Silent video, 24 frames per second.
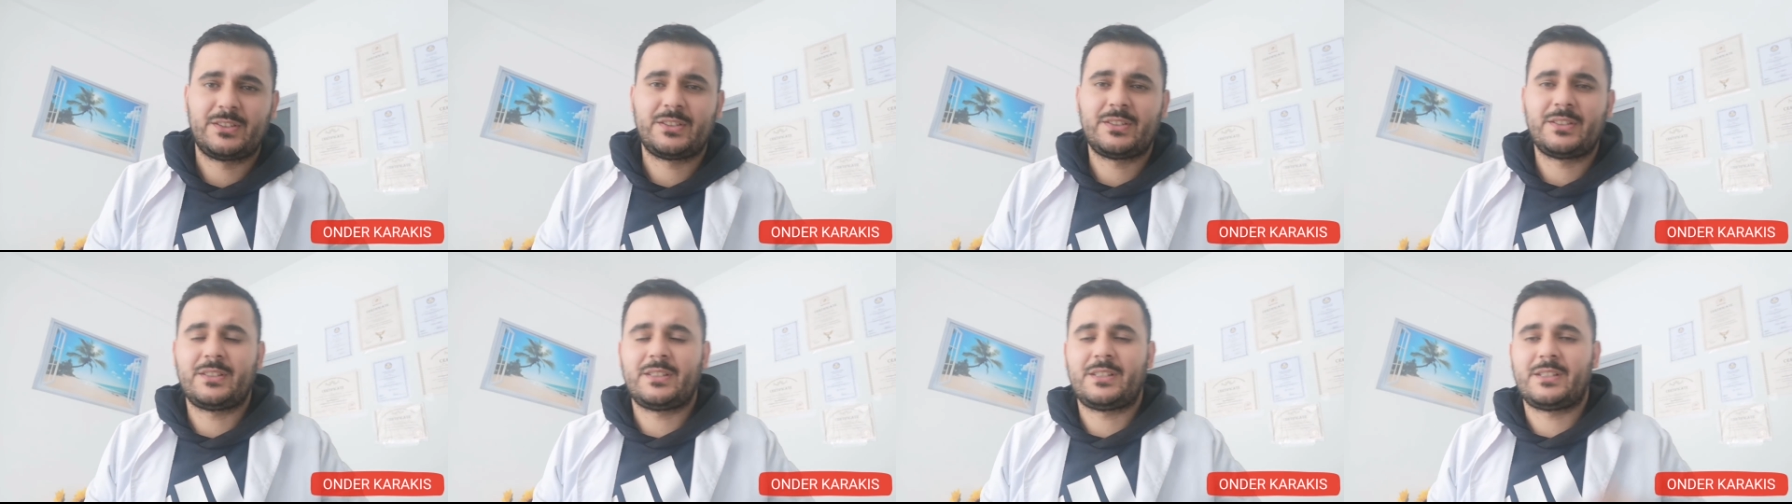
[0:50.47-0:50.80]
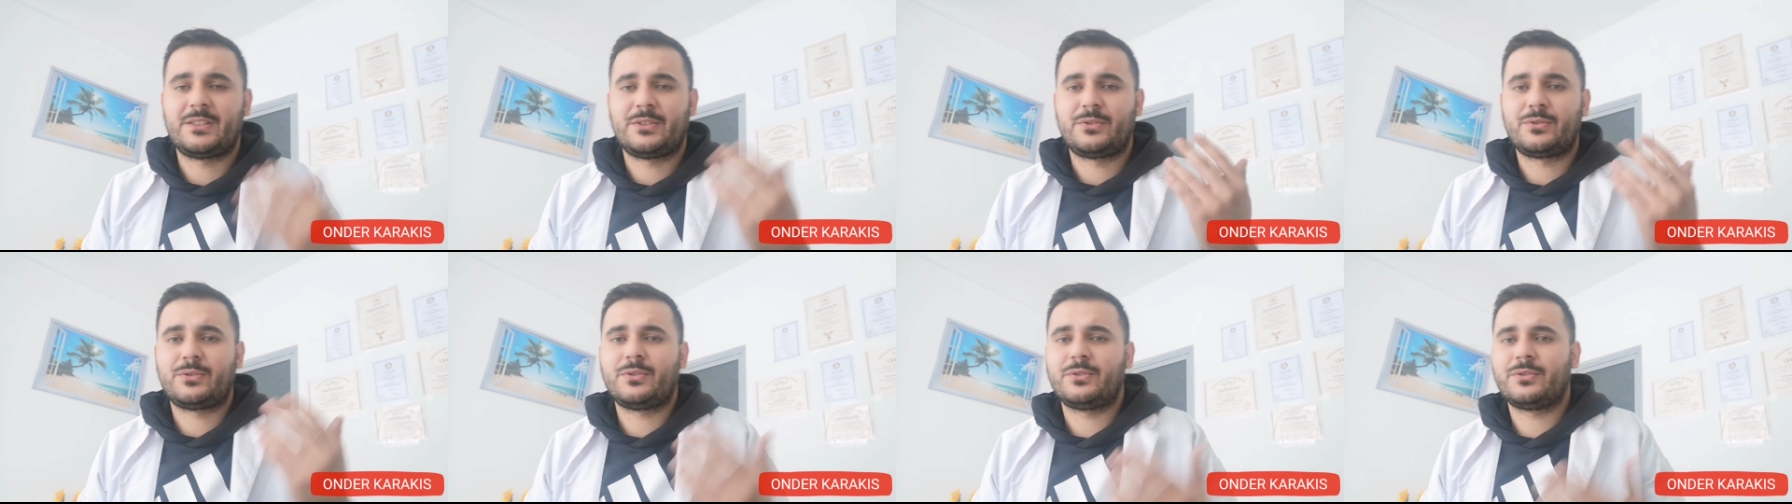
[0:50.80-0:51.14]
işte
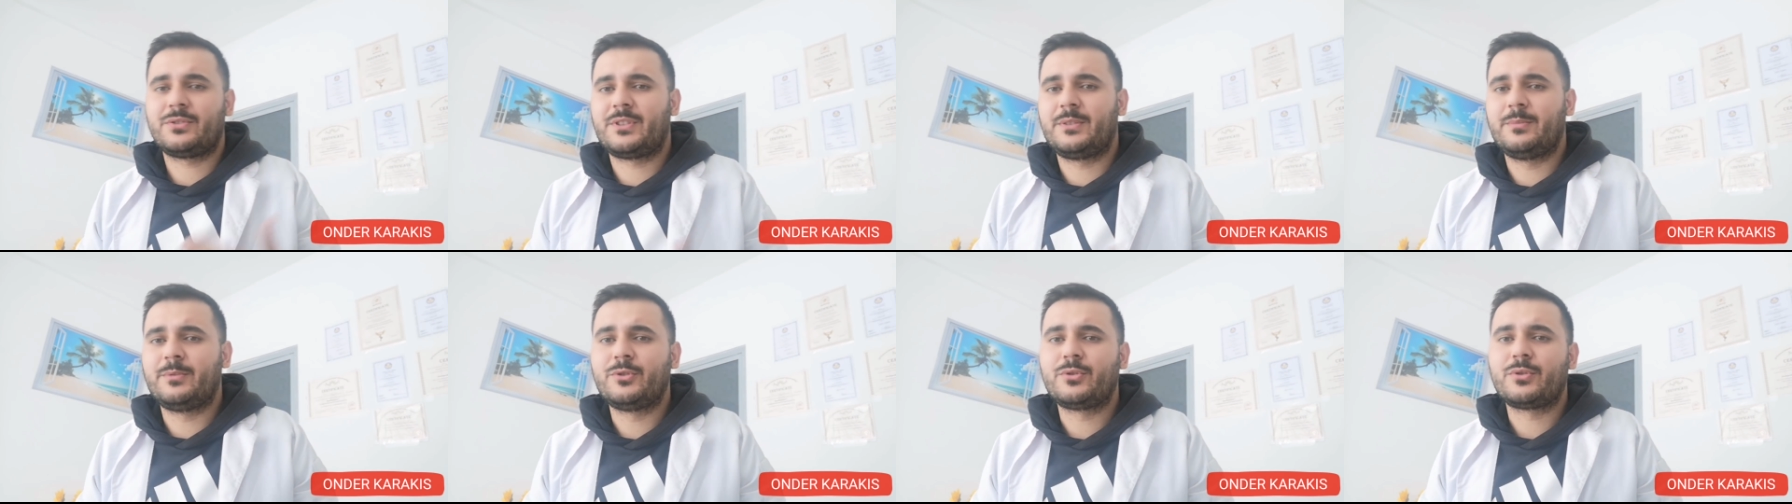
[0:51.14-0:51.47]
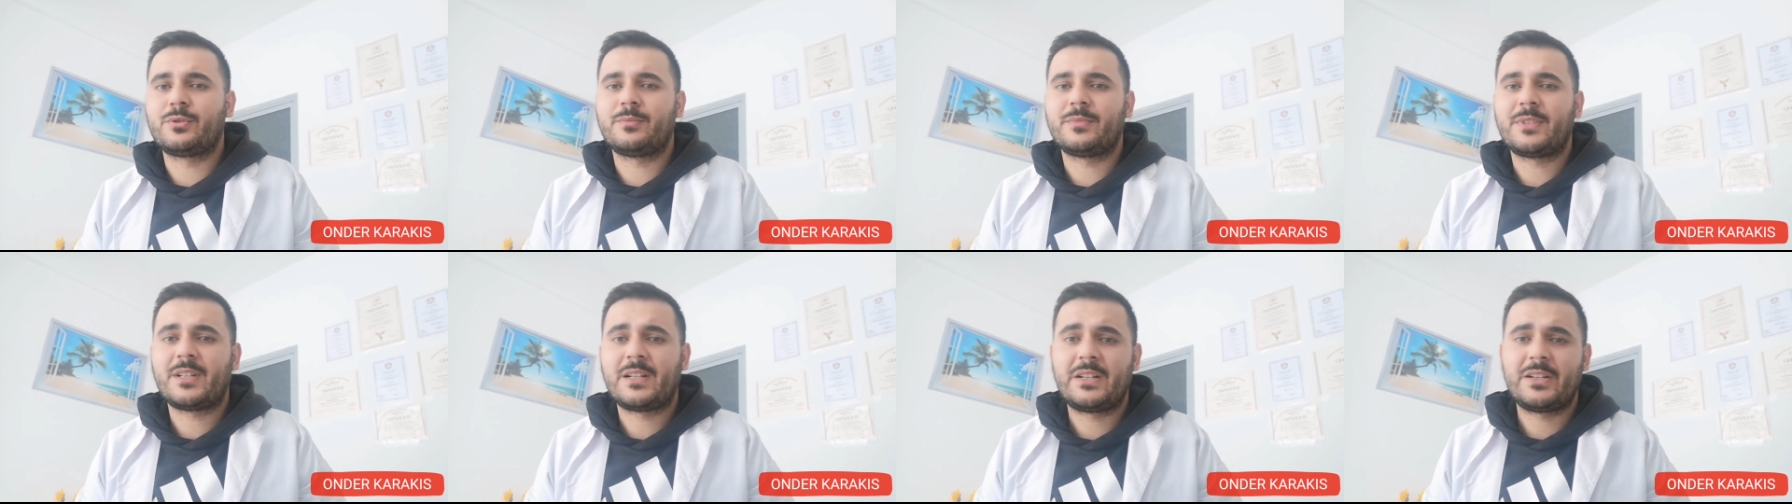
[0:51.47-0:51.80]
artroz gibi
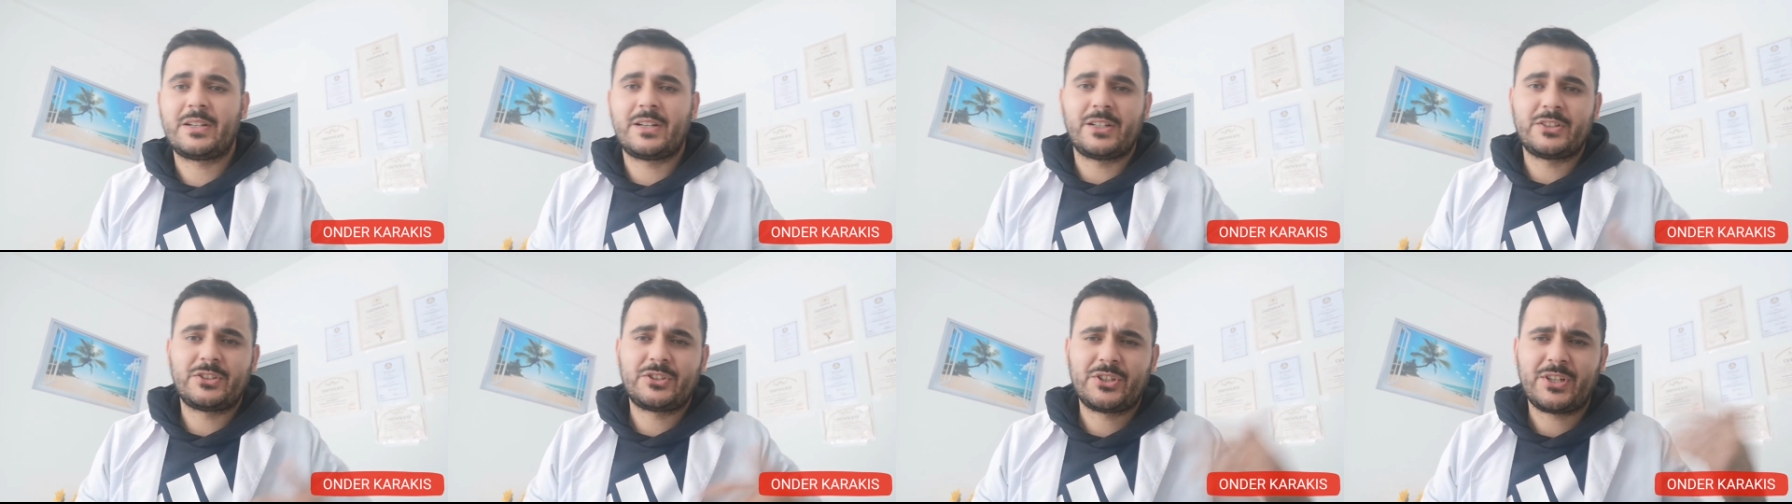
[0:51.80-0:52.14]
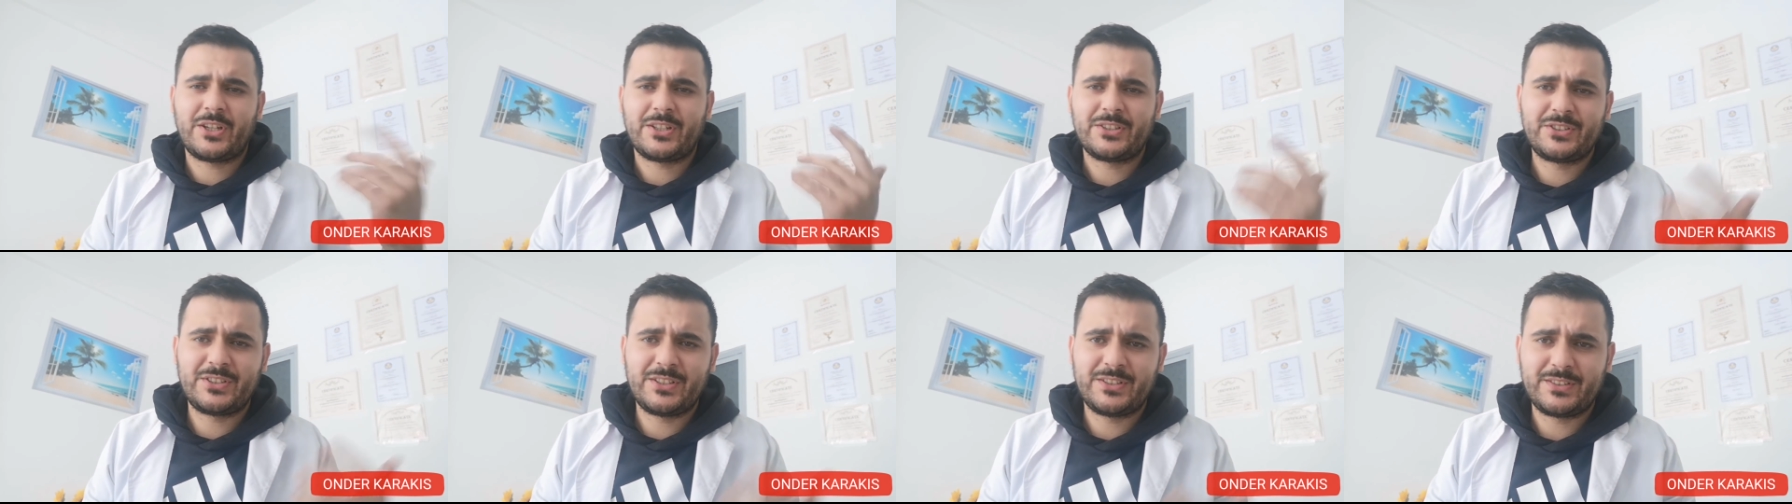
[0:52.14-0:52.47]
durumlarla karşı
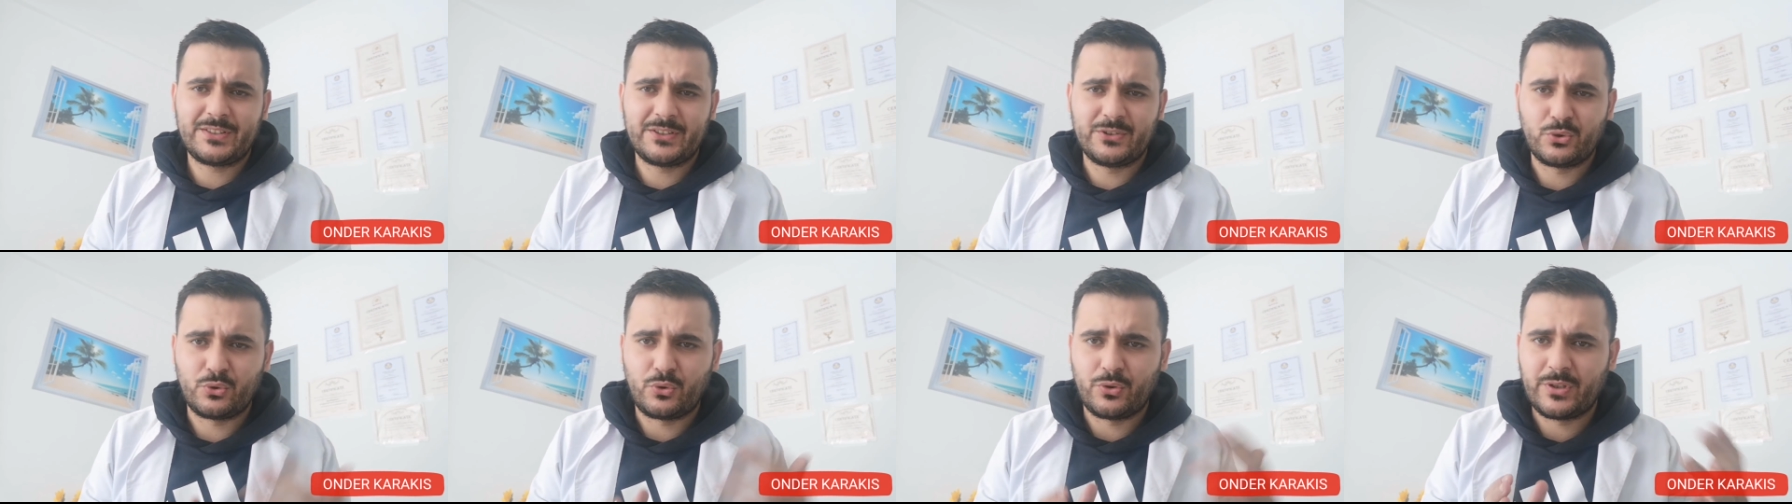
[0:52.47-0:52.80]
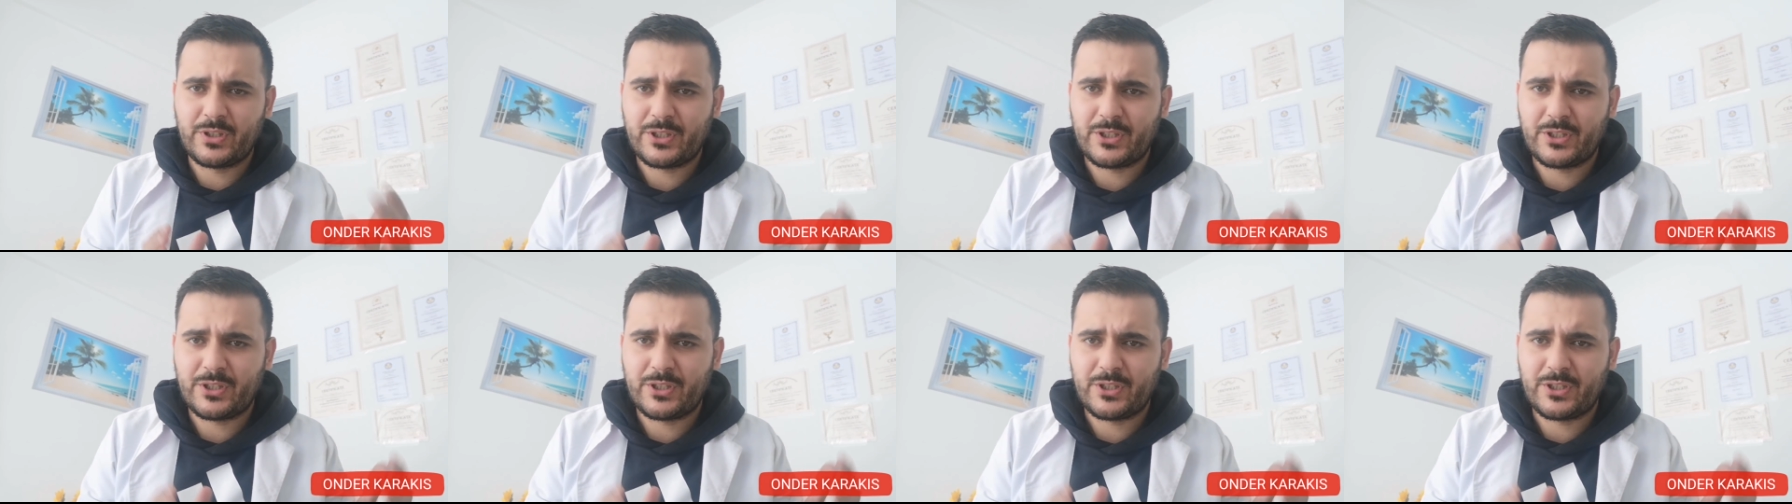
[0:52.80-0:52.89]
karşıyaysanız,